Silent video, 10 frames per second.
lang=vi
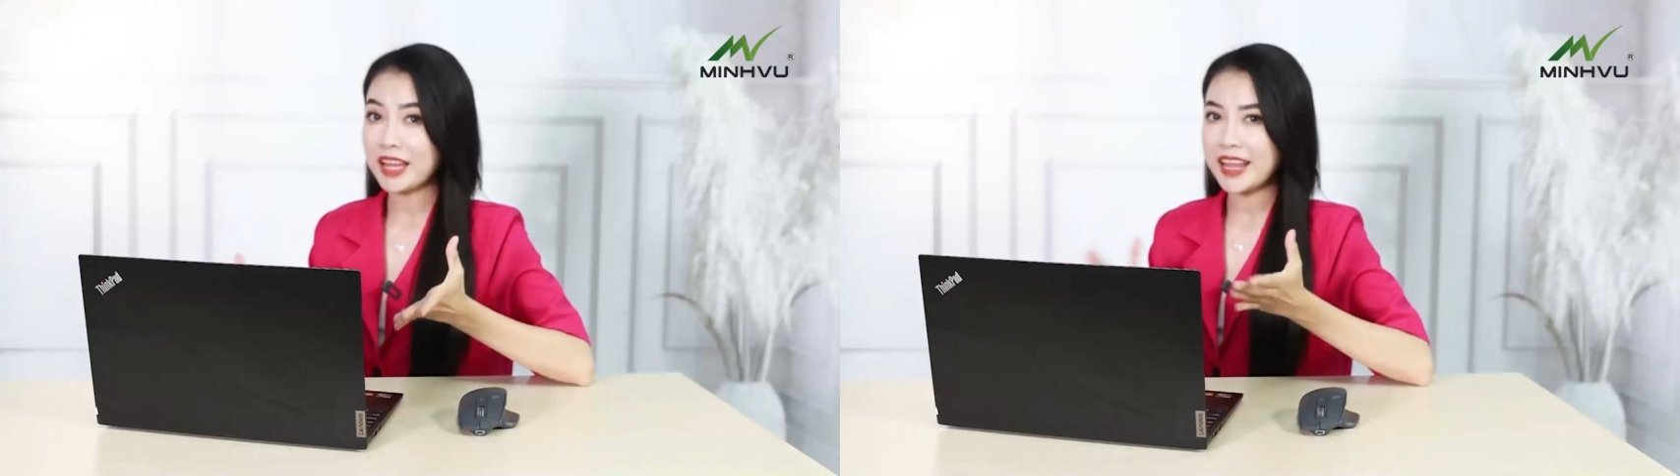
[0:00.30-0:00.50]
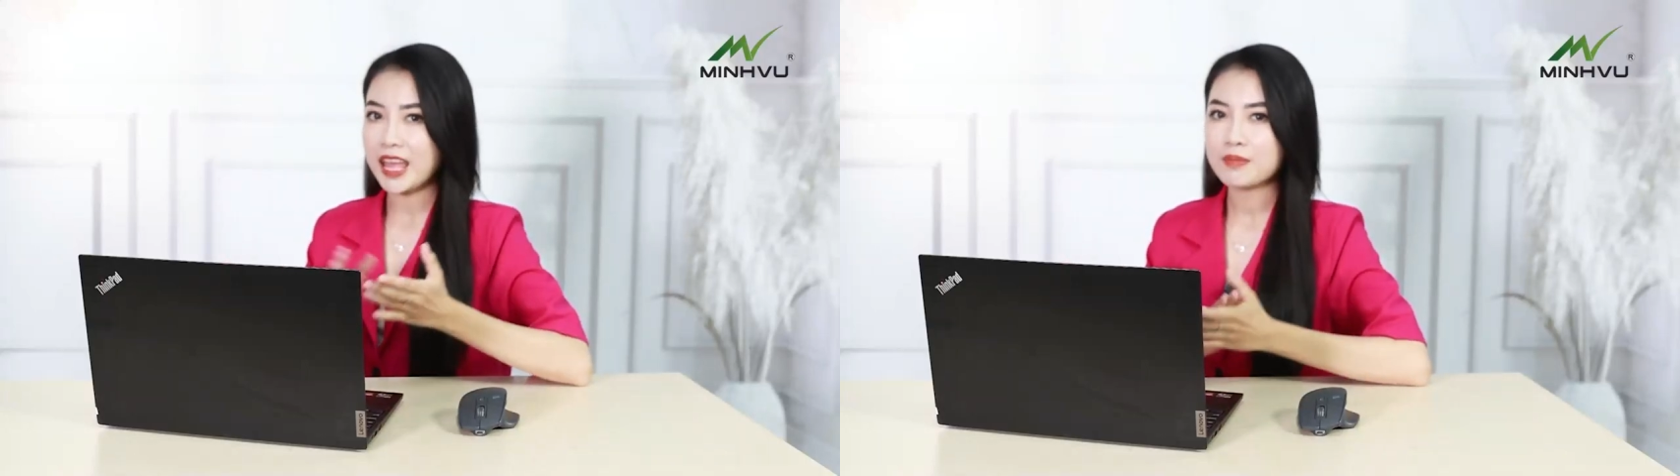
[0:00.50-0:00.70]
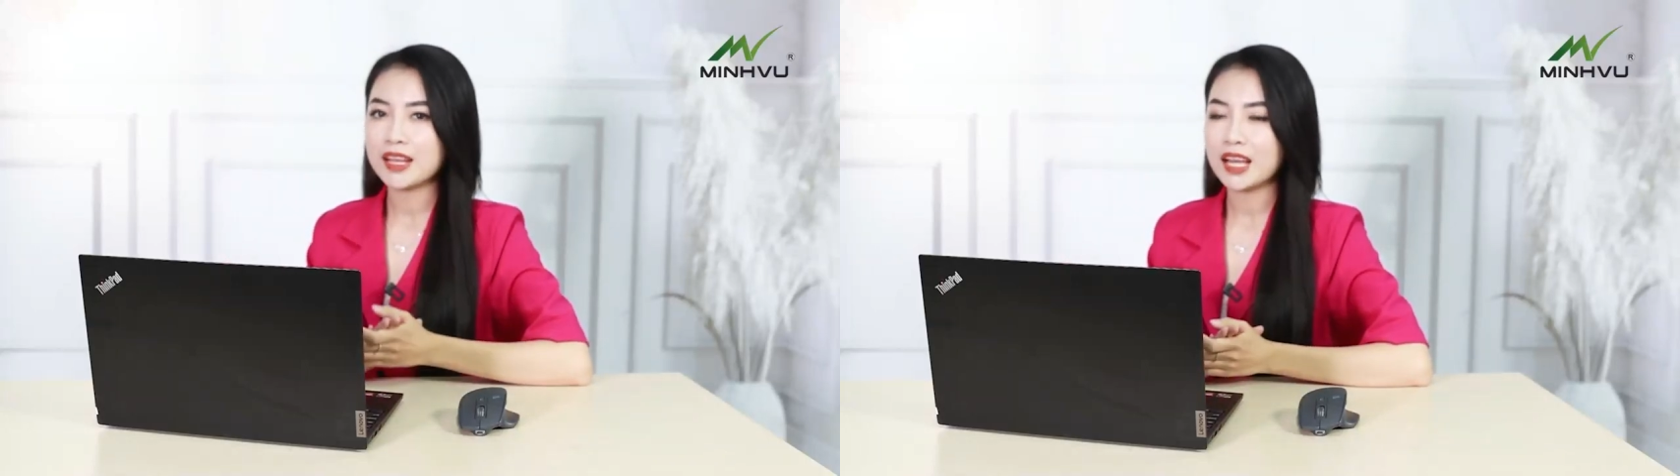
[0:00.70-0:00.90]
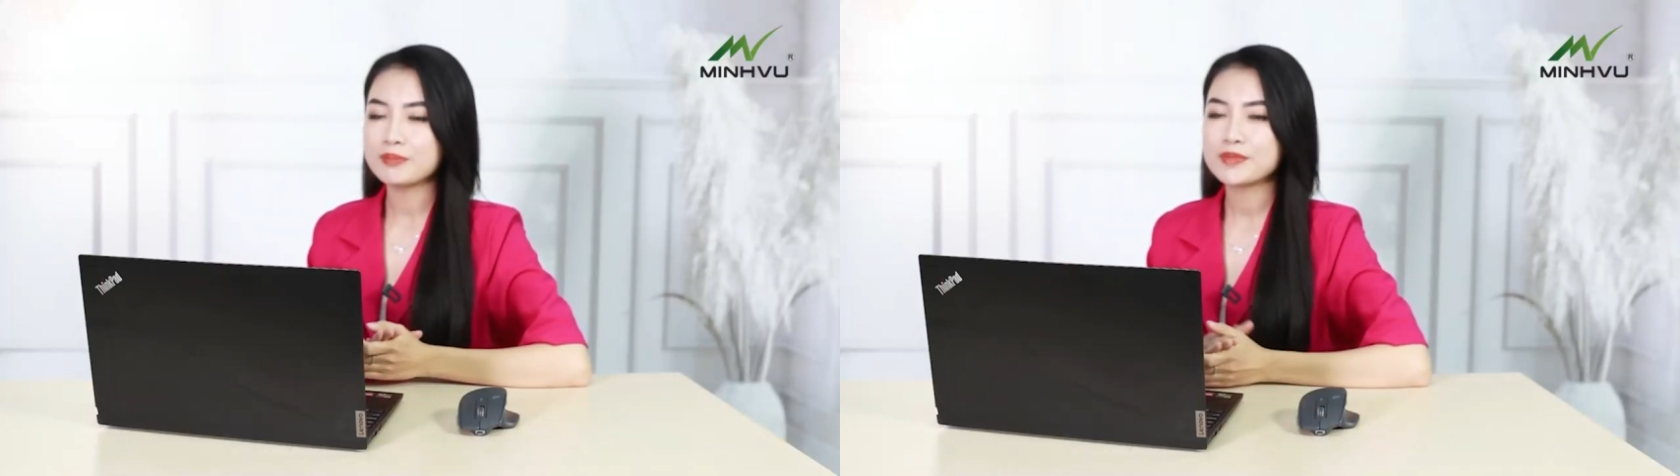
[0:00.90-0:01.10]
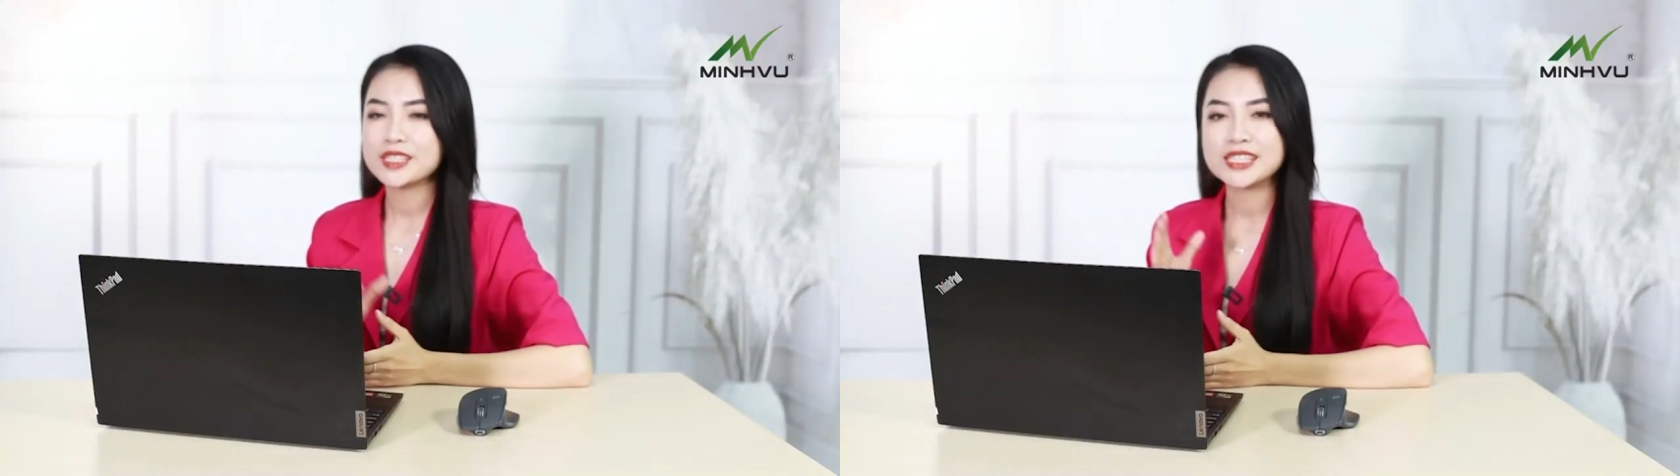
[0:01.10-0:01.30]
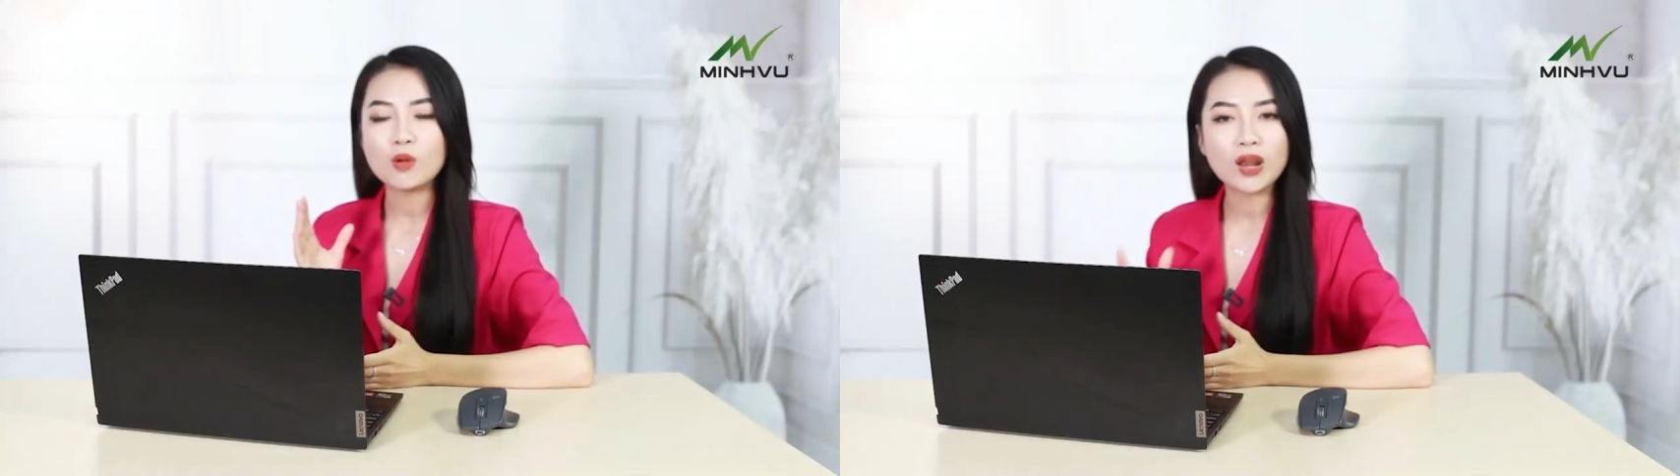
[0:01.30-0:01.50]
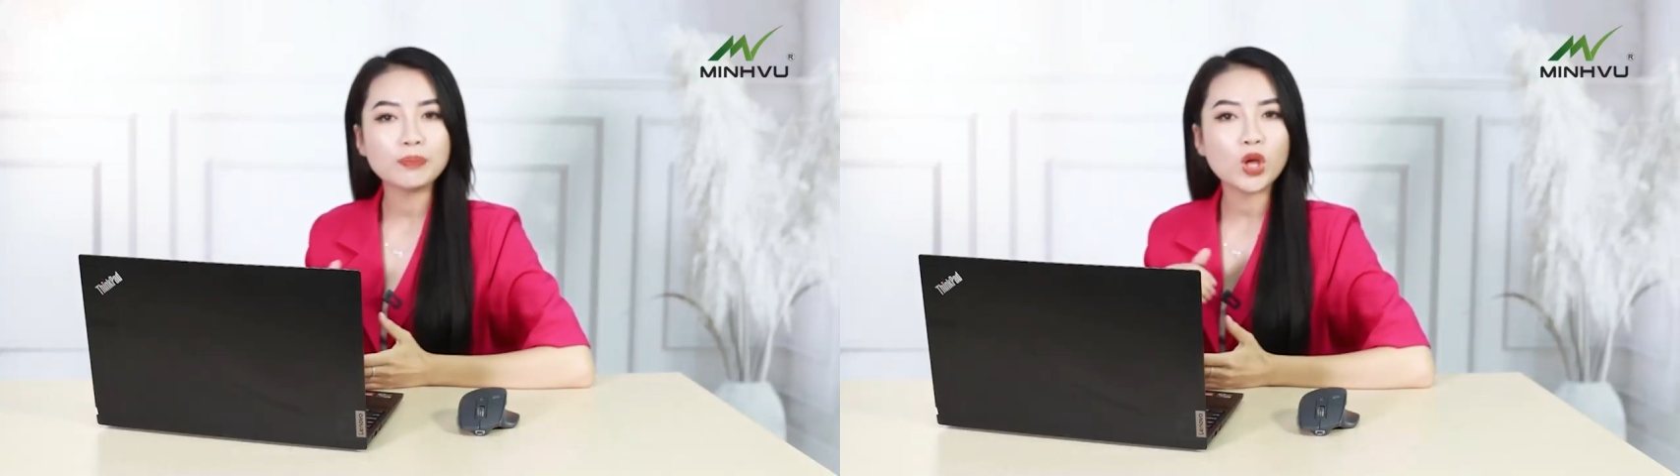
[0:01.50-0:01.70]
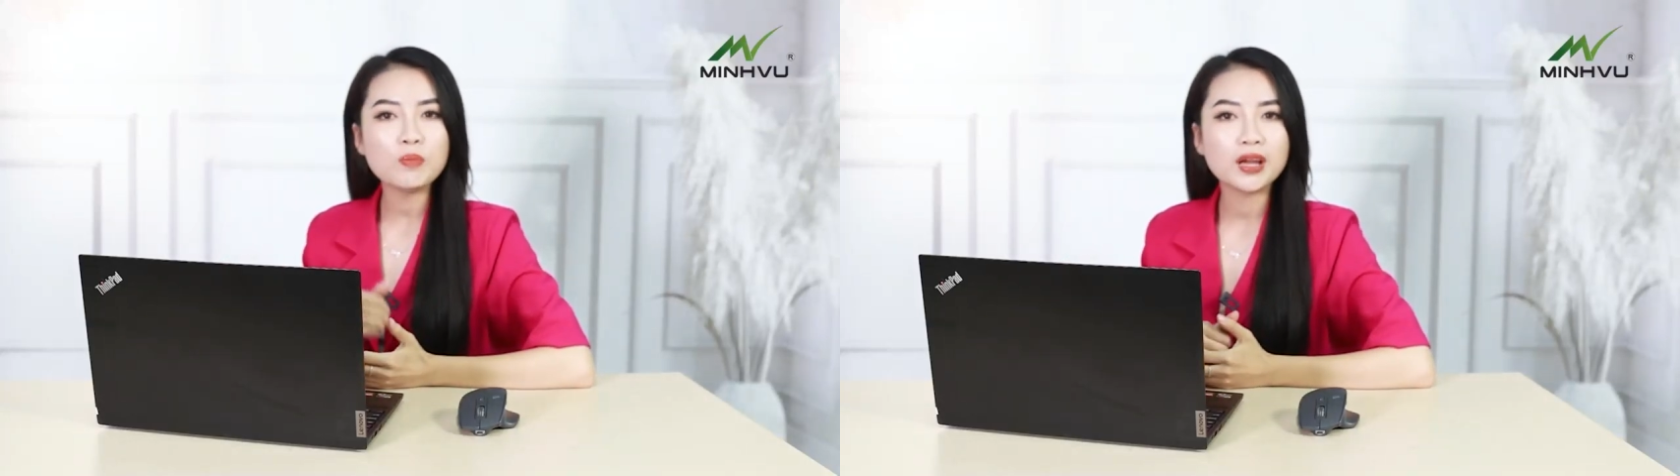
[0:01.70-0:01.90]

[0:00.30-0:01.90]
iPad E15, dòng laptop